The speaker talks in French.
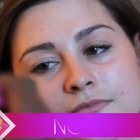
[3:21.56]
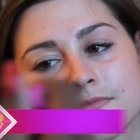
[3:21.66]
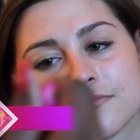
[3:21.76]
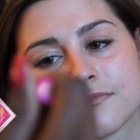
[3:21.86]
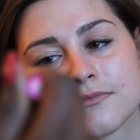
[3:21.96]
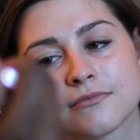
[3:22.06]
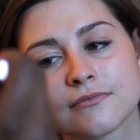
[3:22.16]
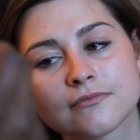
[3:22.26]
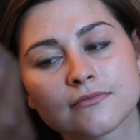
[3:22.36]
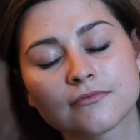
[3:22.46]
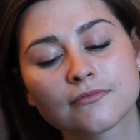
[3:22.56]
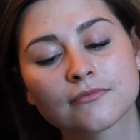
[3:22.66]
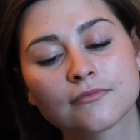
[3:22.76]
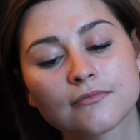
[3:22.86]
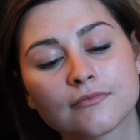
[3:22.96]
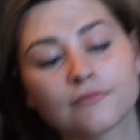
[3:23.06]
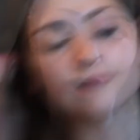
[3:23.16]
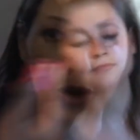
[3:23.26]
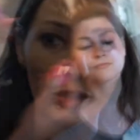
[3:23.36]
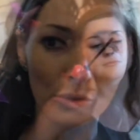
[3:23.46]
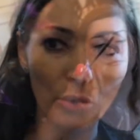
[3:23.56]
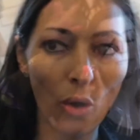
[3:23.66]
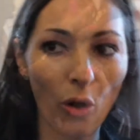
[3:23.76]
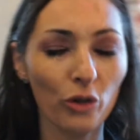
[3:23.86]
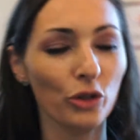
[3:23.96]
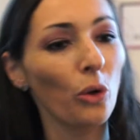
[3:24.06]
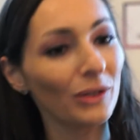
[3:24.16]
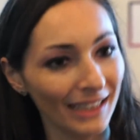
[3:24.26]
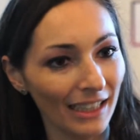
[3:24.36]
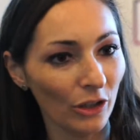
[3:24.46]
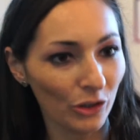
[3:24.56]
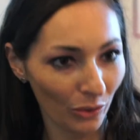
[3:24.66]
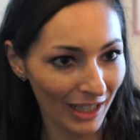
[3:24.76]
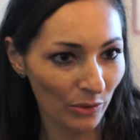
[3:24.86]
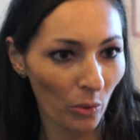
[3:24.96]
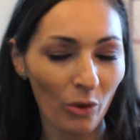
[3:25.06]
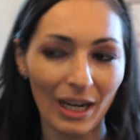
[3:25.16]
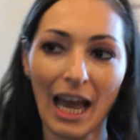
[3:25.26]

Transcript: pas un dégradé en fait euh, du orange rosé euh, sur les ongles